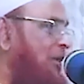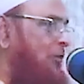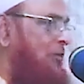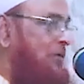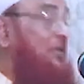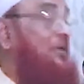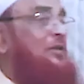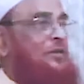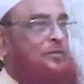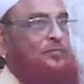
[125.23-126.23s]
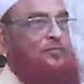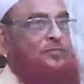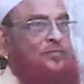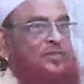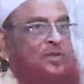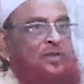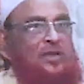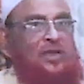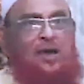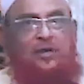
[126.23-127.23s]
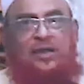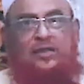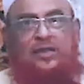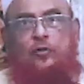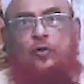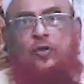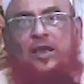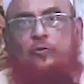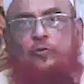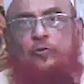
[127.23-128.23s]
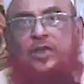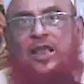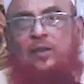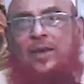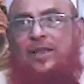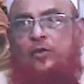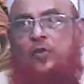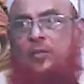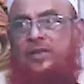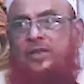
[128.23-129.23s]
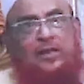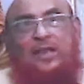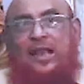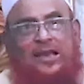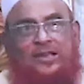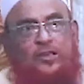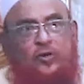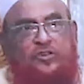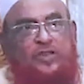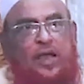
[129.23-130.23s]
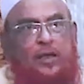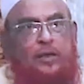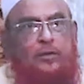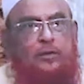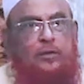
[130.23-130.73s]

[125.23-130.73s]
জিজ্ঞাসা করো কি হে আমারে দেখলোই না কোনো দিন এর মানে হইলো আমি তো এর দ্বারের কাছেও গেছি না